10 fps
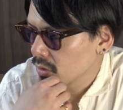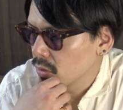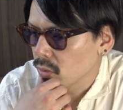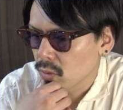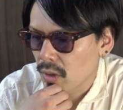
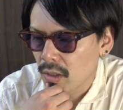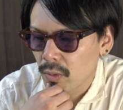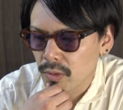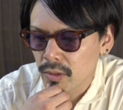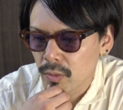黒とかが
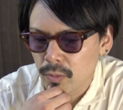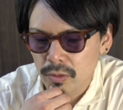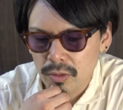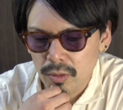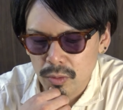多いと思うん
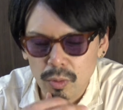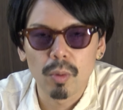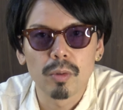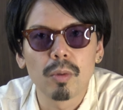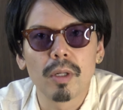ですけど
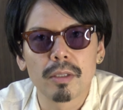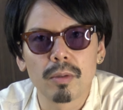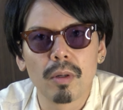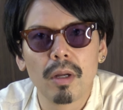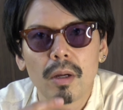そうそうなんですよ